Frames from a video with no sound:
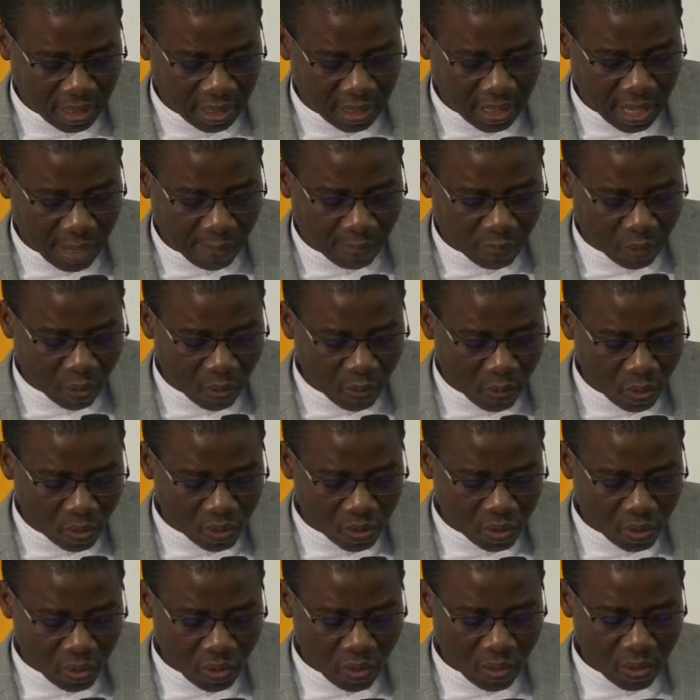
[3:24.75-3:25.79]
La
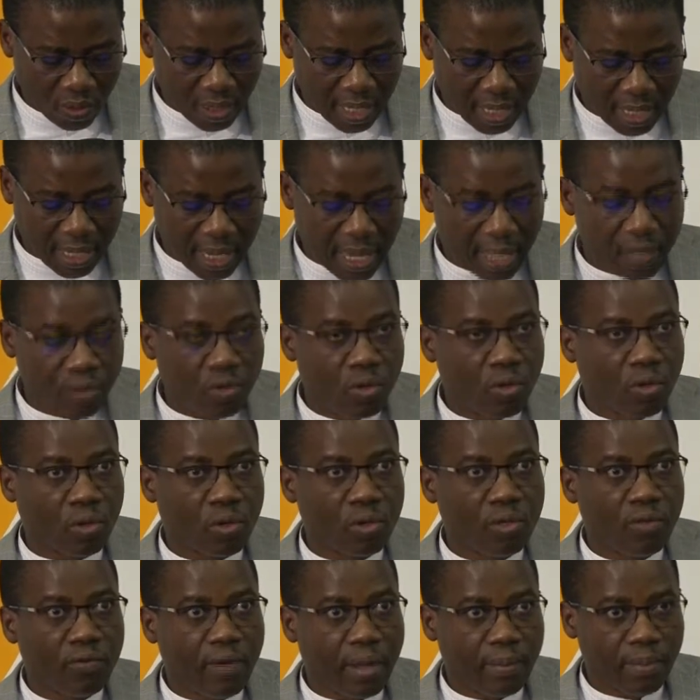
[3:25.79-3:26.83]
promotion des cadres de
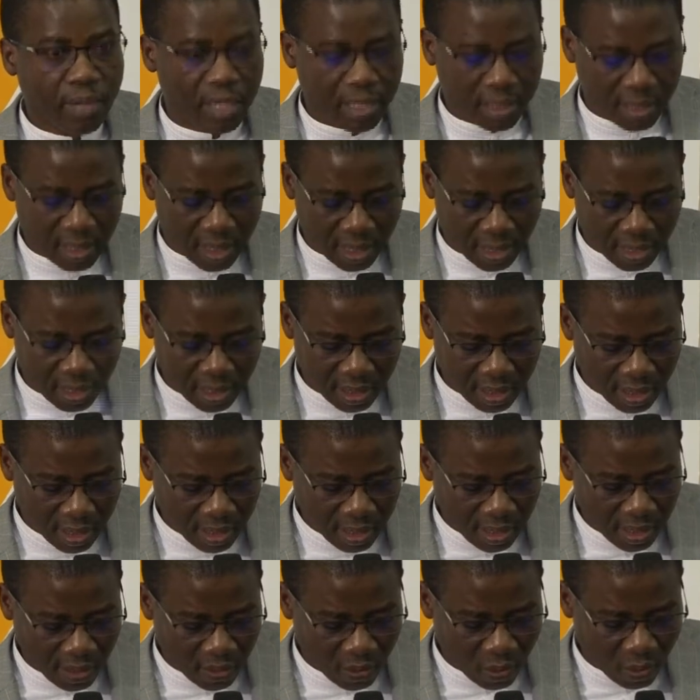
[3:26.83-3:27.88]
redevabilité,
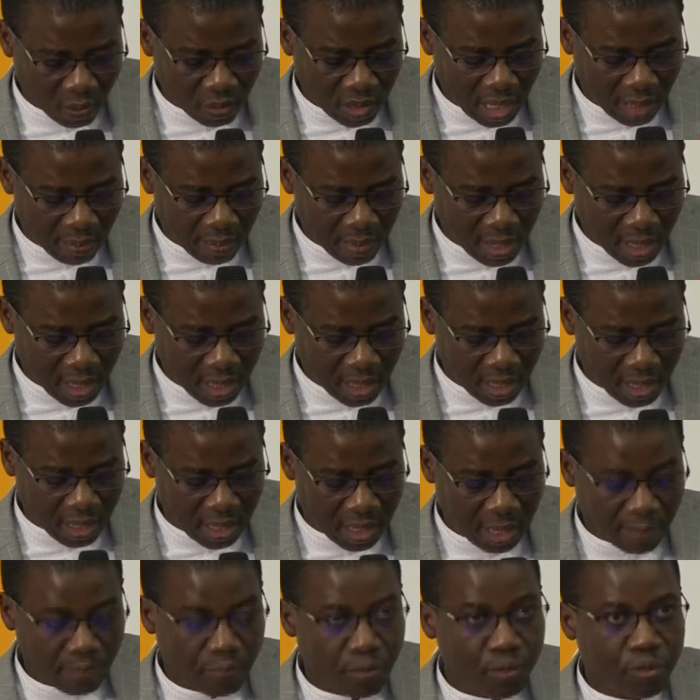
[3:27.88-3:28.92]
notamment
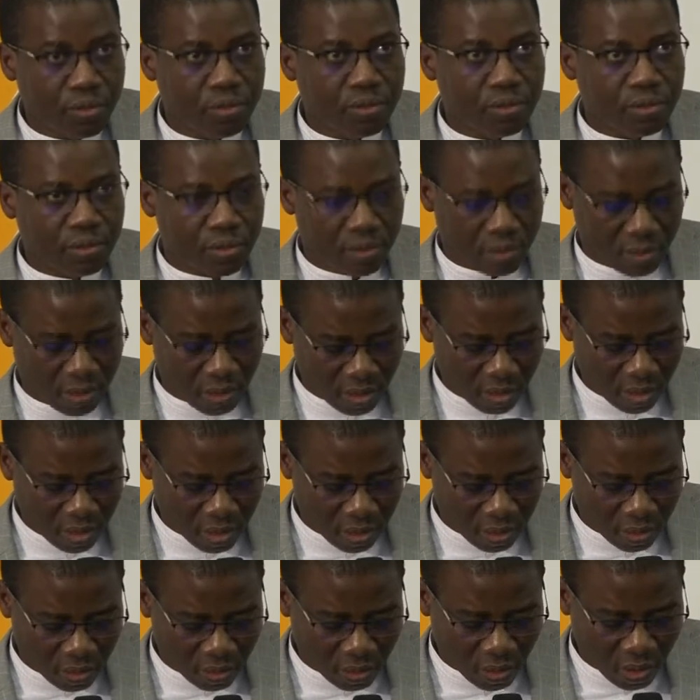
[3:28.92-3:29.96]
les puces,
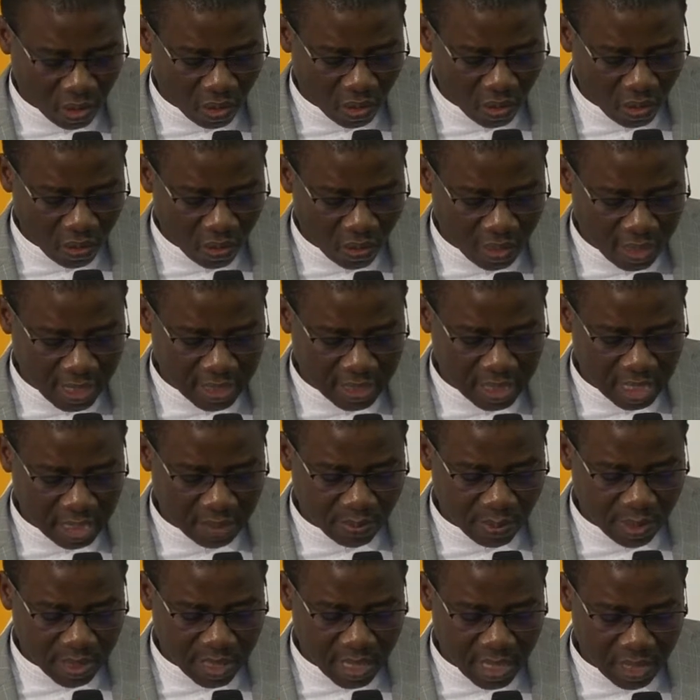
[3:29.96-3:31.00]
dont les
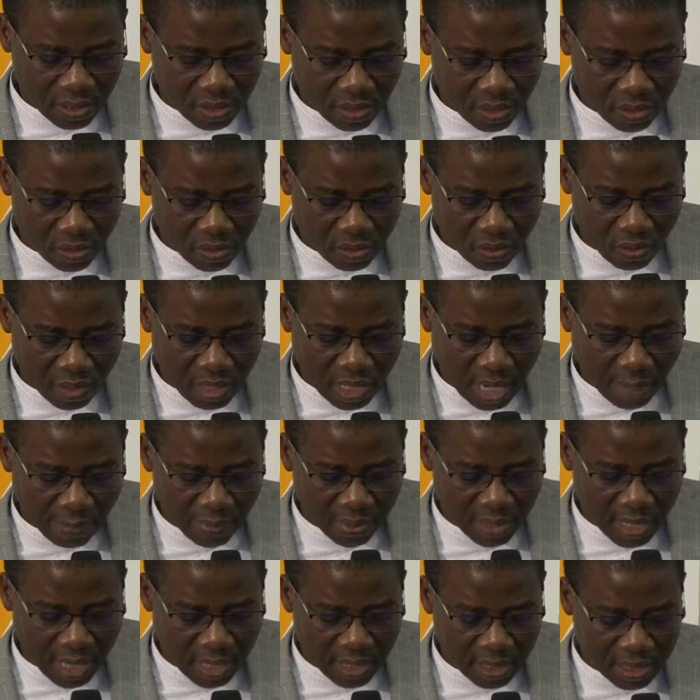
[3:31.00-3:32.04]
expériences sont
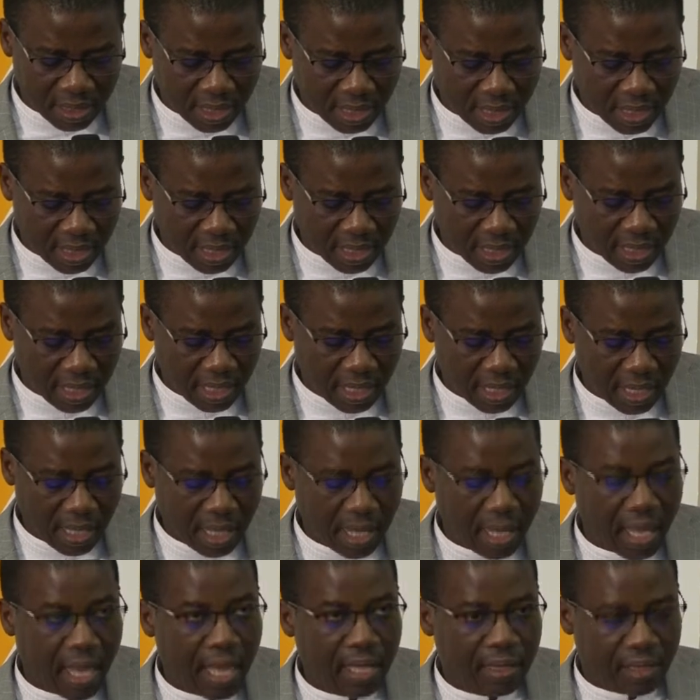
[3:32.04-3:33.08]
capitalisées
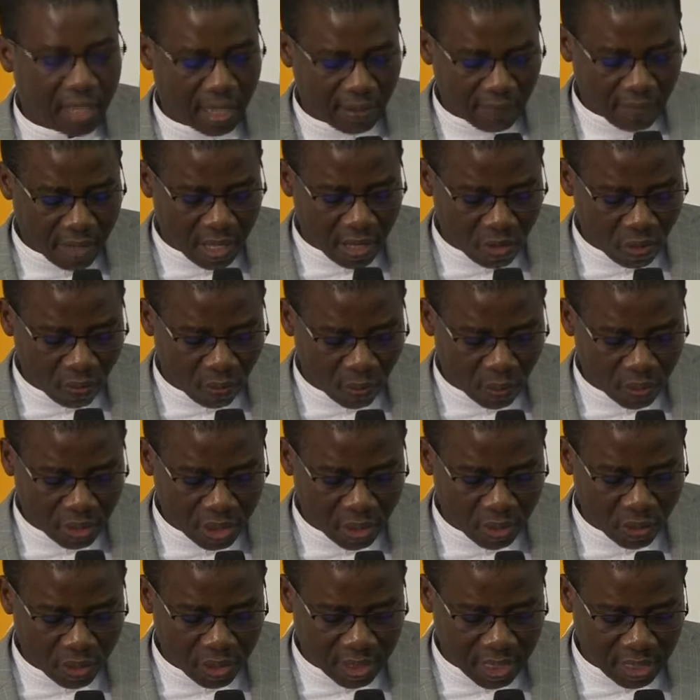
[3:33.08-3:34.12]
à travers le projet
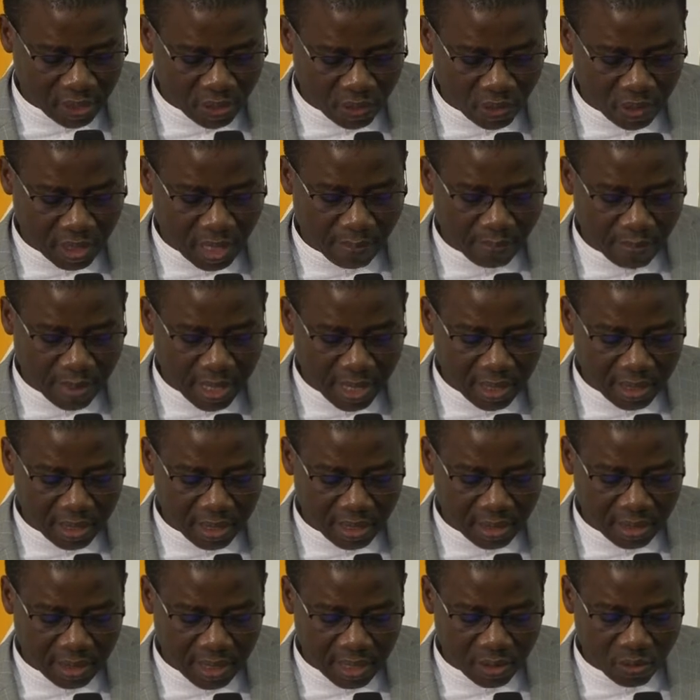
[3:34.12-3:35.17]
de gestion des plaintes
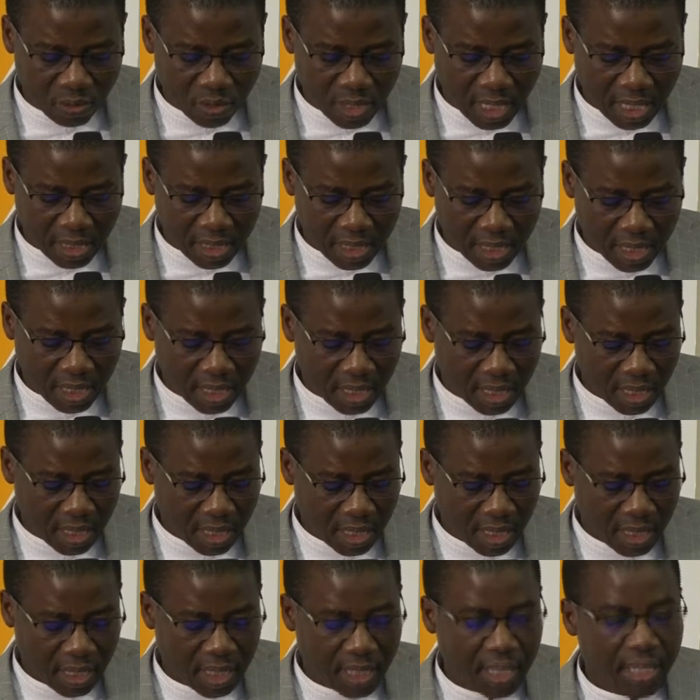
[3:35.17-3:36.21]
des usagers
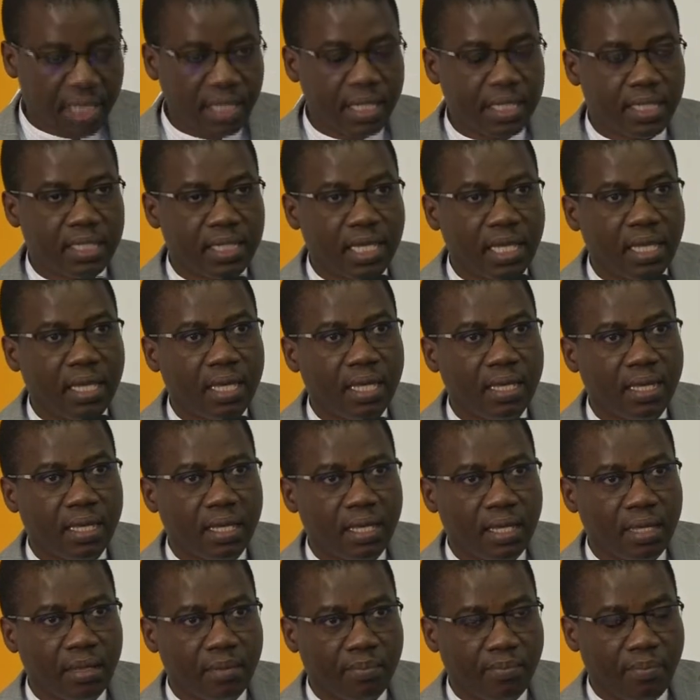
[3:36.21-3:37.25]
initié
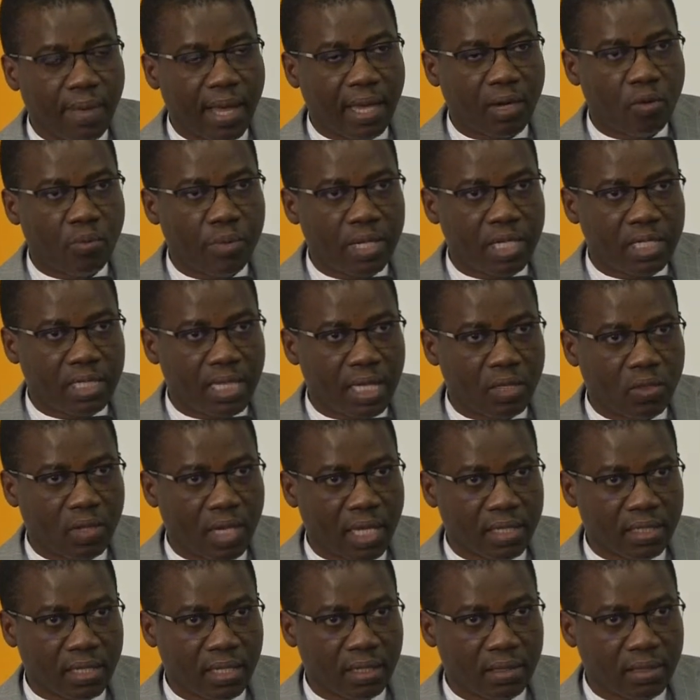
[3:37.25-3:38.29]
par le ministère de
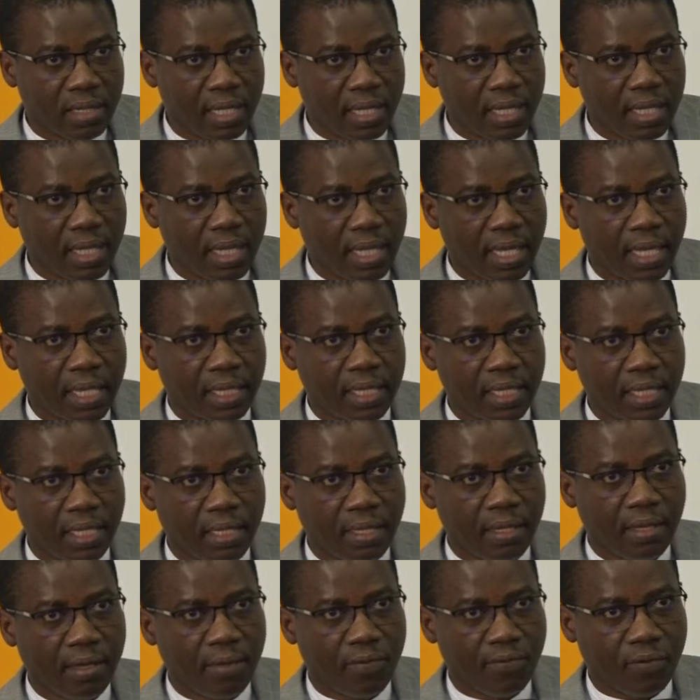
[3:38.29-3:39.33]
la Santé et
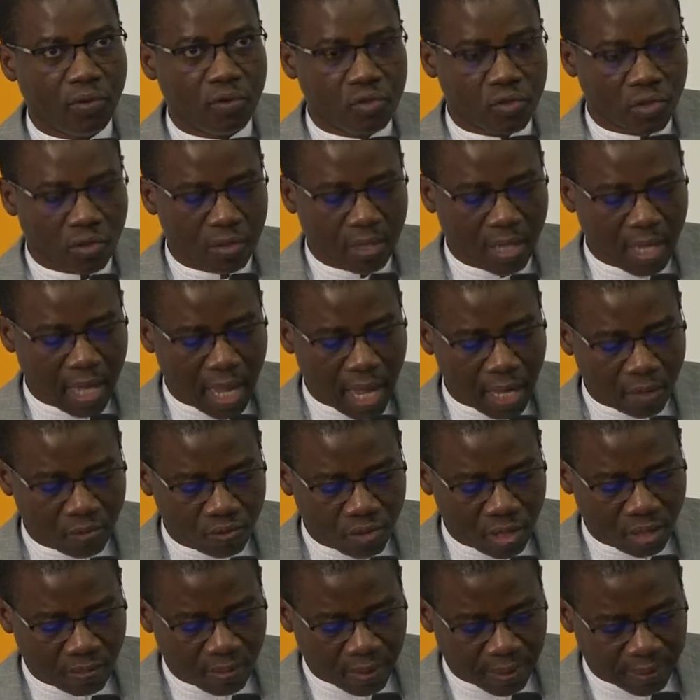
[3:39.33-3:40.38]
qui fonctionne
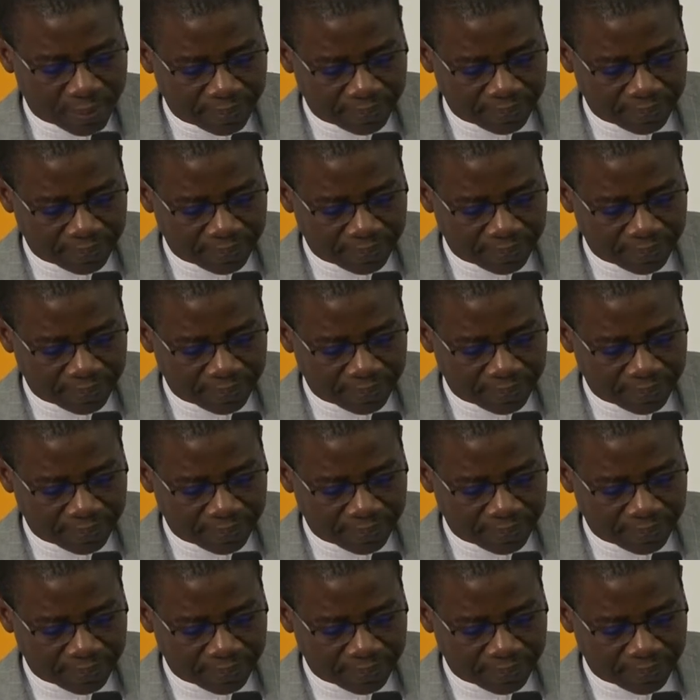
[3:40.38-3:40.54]
actuellement.